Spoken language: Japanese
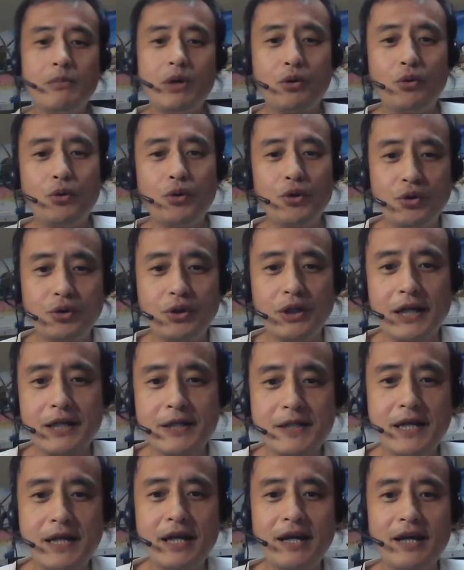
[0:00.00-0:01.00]
まあ、こういうようなで
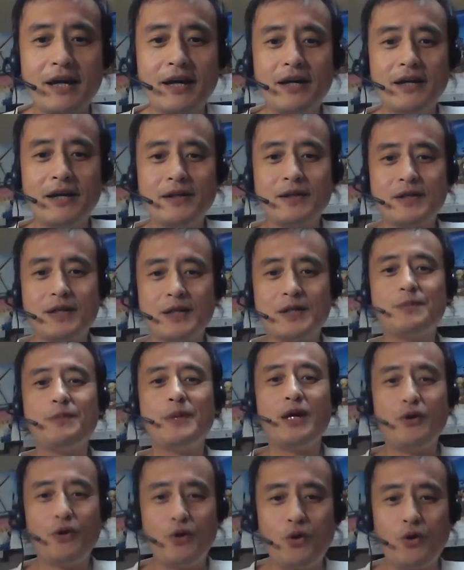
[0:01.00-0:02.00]
すね、えー、説
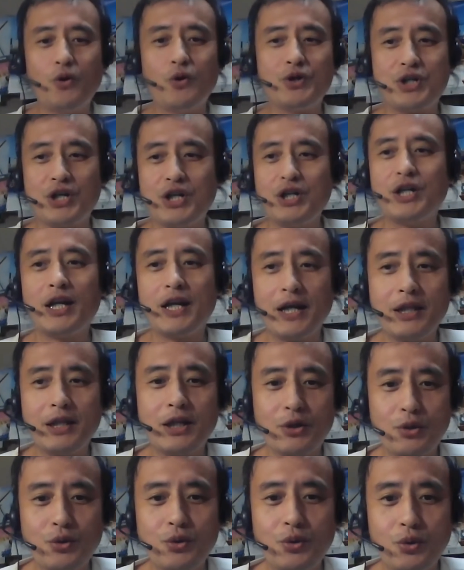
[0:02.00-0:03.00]
明をしていただい
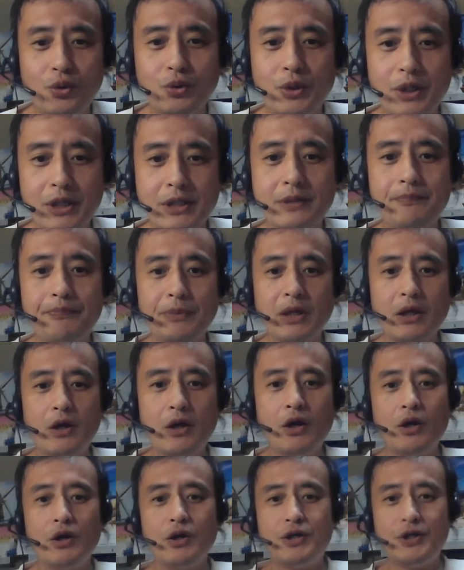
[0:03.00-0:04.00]
たということです。
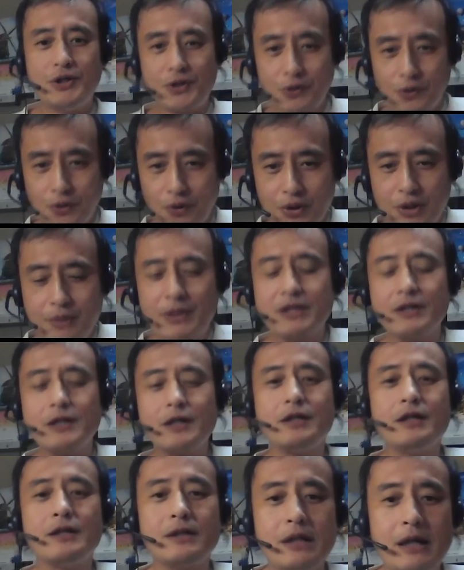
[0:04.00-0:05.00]
非常に
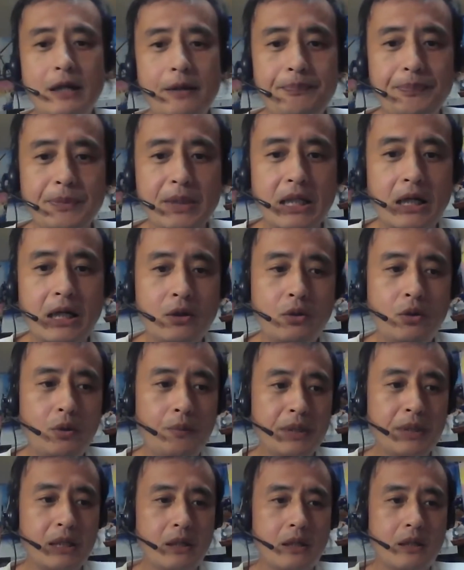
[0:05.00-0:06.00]
珍しいですね。あ
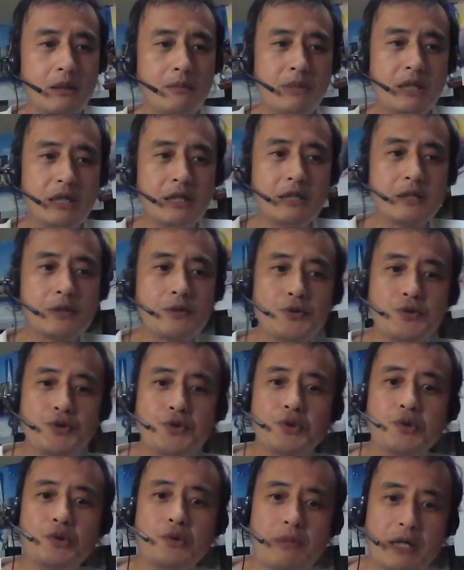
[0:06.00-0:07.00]
の民事訴
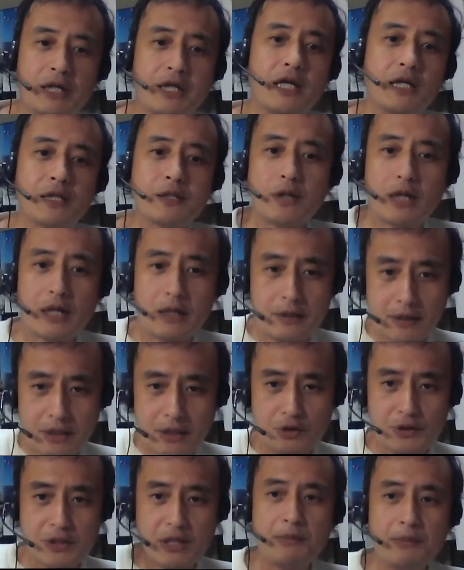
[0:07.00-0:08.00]
訟、まあ、刑事は
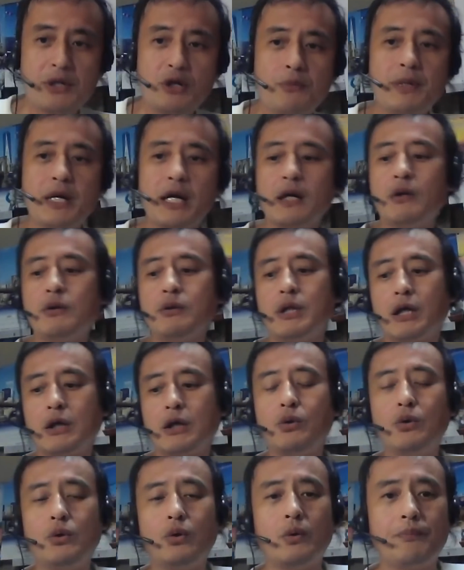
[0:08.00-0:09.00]
理由全部読み上げるんだ
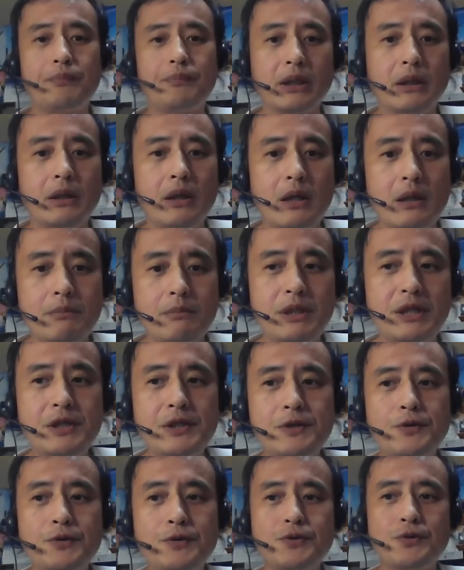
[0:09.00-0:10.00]
けど、民
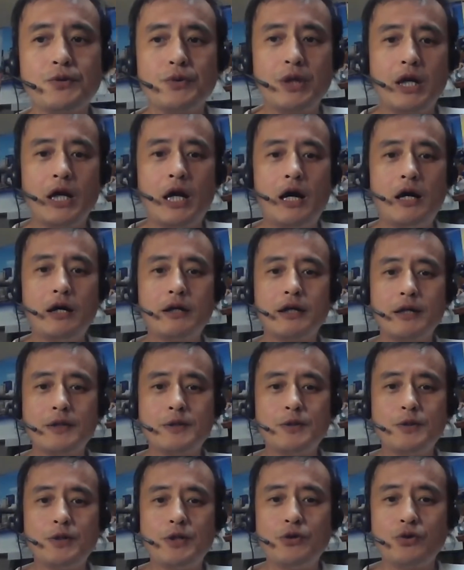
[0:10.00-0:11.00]
事訴訟で判
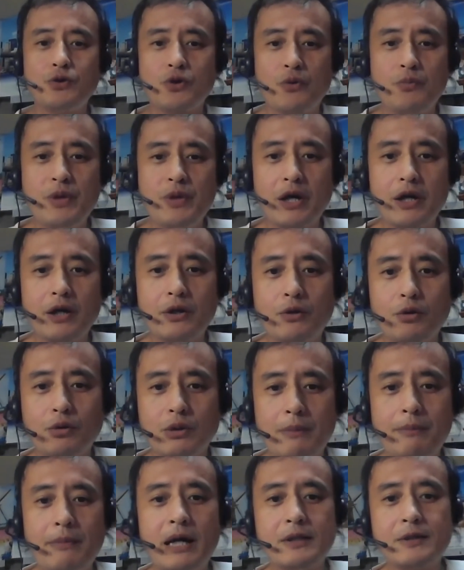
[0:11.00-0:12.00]
決理由読み上げるというこ
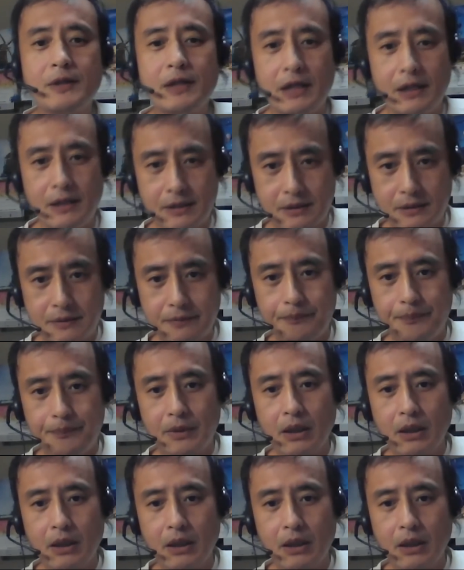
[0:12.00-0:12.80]
とはまずないです。